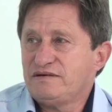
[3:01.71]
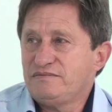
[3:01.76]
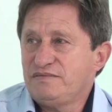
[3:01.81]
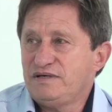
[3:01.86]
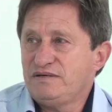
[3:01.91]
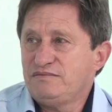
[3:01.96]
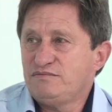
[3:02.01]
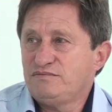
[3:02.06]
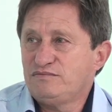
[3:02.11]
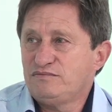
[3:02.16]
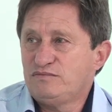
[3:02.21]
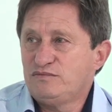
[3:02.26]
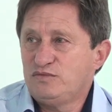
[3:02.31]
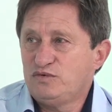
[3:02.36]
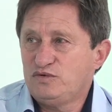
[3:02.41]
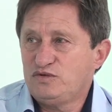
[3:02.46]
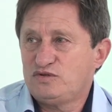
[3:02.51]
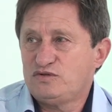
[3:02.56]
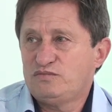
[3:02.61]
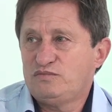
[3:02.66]
também
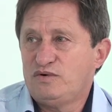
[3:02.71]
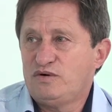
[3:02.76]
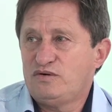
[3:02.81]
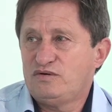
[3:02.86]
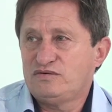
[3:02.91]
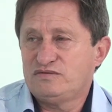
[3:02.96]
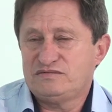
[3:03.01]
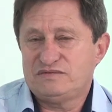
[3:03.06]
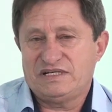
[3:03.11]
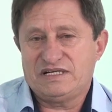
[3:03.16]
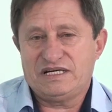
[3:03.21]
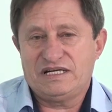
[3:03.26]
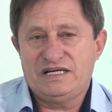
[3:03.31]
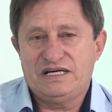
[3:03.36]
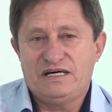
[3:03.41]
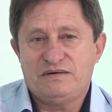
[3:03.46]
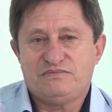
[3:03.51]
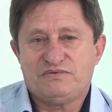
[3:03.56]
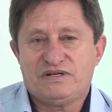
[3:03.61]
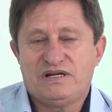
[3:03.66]
muito bom
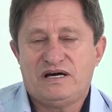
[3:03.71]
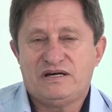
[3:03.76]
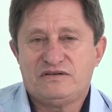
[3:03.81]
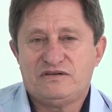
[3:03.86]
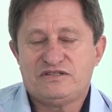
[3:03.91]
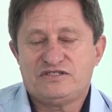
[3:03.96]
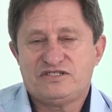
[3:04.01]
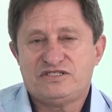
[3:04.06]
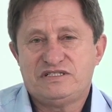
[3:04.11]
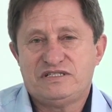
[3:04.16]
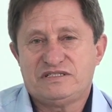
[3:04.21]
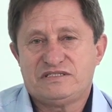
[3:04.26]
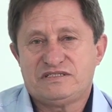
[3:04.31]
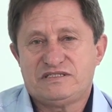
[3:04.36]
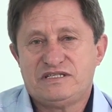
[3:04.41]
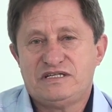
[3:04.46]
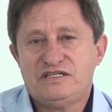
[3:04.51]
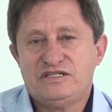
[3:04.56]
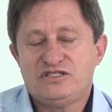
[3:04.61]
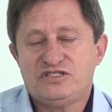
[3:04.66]
naquela época lá, nós tínhamos
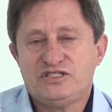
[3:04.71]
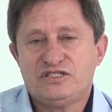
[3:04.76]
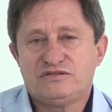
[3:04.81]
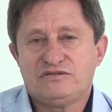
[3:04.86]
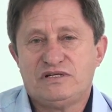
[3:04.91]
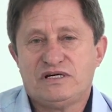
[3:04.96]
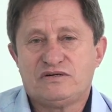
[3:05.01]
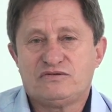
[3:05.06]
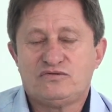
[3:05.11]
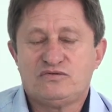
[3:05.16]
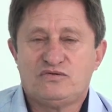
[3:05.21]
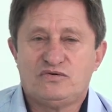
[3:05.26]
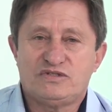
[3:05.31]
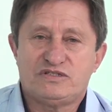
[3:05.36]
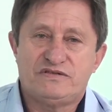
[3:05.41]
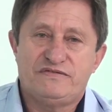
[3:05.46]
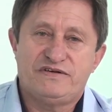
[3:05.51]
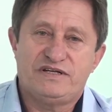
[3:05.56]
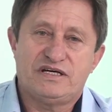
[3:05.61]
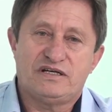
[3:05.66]
se elegido lá com
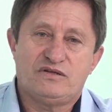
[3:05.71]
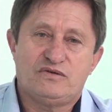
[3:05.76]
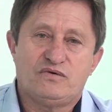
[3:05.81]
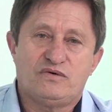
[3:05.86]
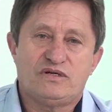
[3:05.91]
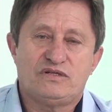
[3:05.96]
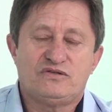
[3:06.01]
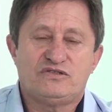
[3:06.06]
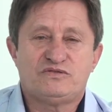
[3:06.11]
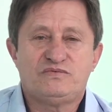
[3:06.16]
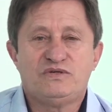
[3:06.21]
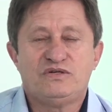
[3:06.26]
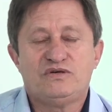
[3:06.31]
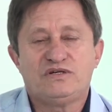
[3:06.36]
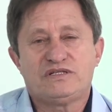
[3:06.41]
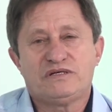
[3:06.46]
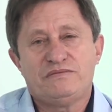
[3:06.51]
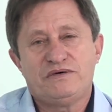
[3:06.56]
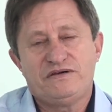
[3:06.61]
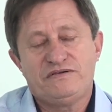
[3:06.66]
12 vereadores, em
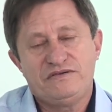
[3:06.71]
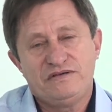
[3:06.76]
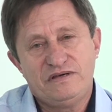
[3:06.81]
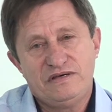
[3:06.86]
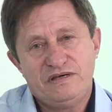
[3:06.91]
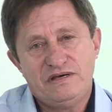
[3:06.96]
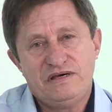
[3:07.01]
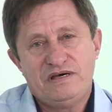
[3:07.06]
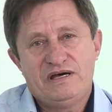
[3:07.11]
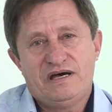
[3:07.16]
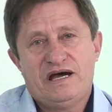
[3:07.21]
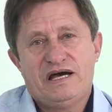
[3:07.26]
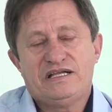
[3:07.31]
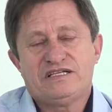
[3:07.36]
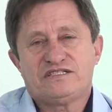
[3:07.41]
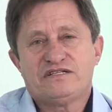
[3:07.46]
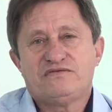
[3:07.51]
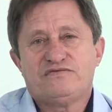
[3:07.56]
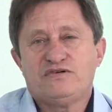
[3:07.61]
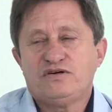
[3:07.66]
2008 também a
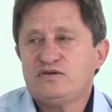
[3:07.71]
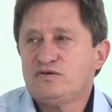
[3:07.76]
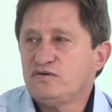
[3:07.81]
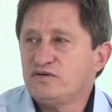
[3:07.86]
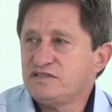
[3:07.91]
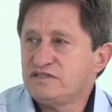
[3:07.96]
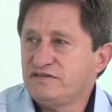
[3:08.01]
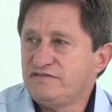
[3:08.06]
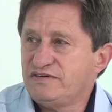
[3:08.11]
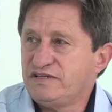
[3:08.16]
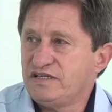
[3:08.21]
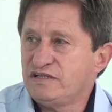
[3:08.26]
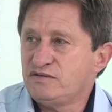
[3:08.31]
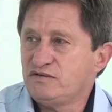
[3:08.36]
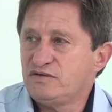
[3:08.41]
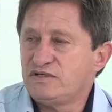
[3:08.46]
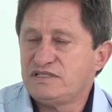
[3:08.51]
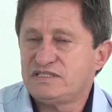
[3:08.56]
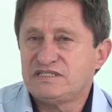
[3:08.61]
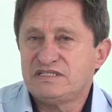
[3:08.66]
eleição foi 12
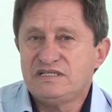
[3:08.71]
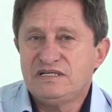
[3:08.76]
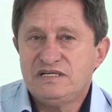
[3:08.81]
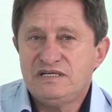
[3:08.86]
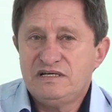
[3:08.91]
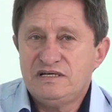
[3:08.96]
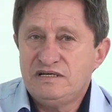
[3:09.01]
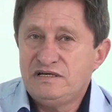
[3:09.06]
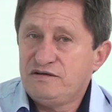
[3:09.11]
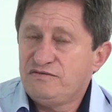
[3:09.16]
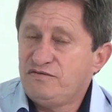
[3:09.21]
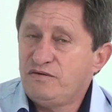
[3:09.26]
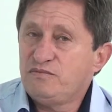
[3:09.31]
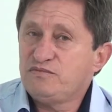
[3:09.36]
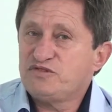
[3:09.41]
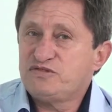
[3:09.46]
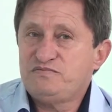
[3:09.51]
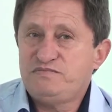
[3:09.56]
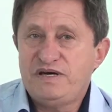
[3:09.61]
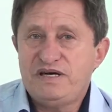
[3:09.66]
vereadores,
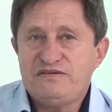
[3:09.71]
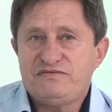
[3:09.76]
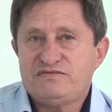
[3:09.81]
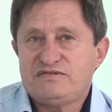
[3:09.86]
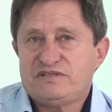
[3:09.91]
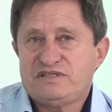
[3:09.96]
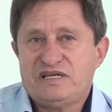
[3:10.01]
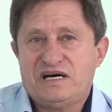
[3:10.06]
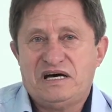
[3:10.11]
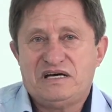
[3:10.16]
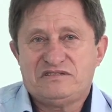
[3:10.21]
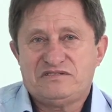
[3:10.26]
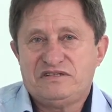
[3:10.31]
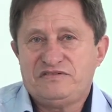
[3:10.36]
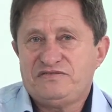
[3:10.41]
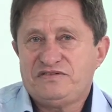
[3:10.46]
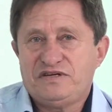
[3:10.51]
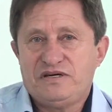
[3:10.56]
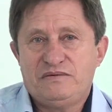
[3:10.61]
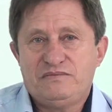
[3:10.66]
fomos bem votados,
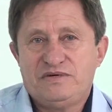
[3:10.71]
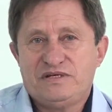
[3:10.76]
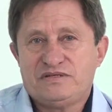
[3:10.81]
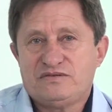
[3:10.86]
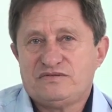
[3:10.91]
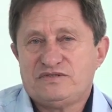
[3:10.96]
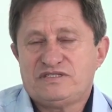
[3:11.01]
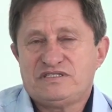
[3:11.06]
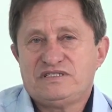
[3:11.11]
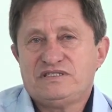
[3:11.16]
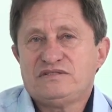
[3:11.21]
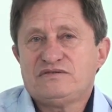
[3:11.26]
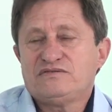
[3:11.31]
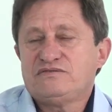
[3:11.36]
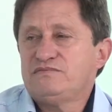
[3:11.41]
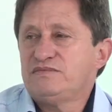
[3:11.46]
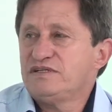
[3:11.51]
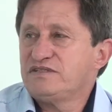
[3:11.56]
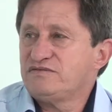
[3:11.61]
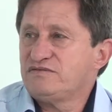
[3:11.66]
aí fiquei entre os
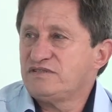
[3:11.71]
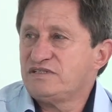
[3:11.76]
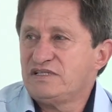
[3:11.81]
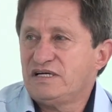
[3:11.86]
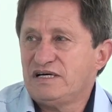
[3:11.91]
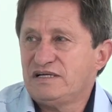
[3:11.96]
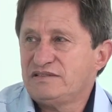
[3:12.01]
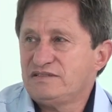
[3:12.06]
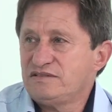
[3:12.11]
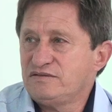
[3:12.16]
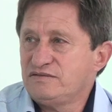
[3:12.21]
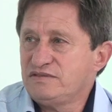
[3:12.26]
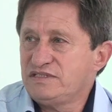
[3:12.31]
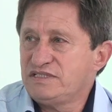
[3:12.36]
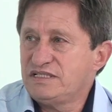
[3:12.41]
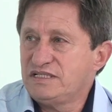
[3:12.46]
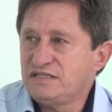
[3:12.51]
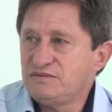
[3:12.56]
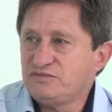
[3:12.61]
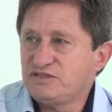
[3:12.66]
cinco mais votados e não
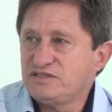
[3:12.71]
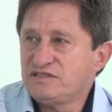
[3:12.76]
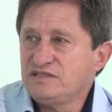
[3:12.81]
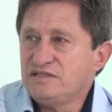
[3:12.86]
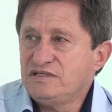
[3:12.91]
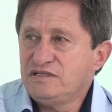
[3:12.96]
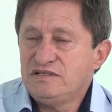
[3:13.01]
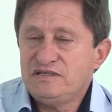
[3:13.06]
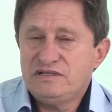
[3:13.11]
entramos.